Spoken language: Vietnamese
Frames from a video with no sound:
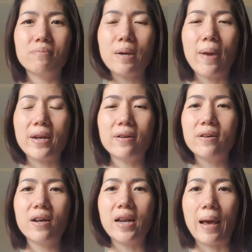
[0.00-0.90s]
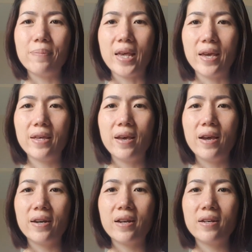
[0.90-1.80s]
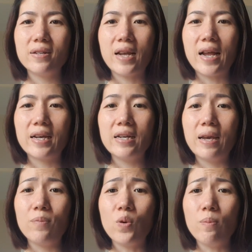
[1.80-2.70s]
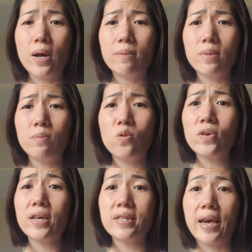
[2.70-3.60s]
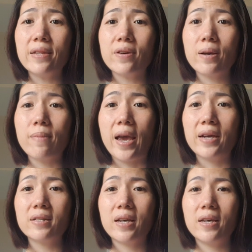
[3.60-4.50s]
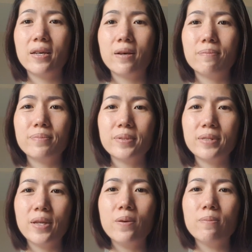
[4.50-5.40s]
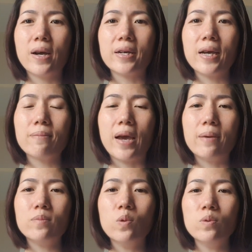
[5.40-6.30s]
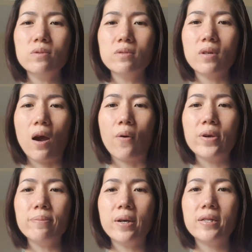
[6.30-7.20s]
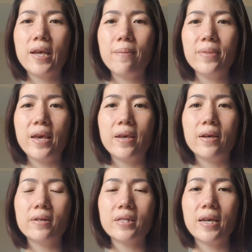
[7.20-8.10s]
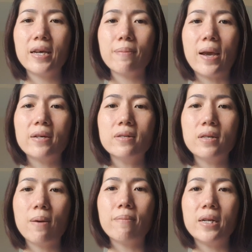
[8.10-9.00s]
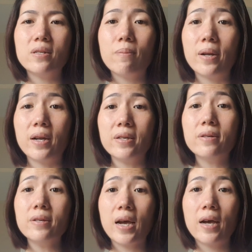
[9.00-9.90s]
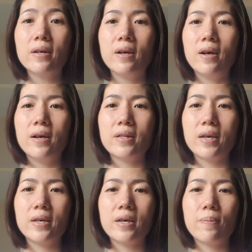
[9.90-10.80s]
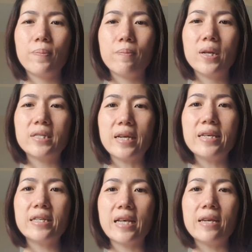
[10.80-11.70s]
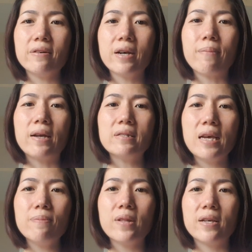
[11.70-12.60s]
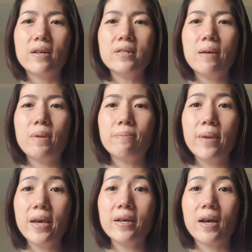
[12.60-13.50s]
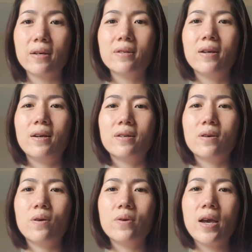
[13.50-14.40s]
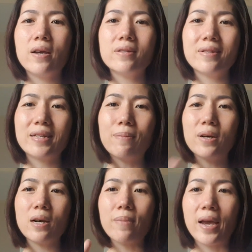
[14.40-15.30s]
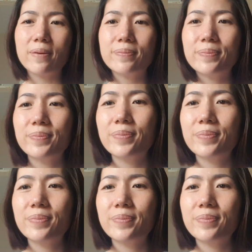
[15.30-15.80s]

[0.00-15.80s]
các bạn đừng có nên làm vậy nên đây là kinh nghiệm của mình mình muốn chia sẻ cho các bạn thì ờ, nếu mà các bạn muốn hỏi mình thêm gì á, thì các bạn cứ comment cho mình ở dưới ha thì ờ, mình sẽ chia sẻ cho các bạn tiếp là những gì mình biết ha rồi ok cảm ơn các bạn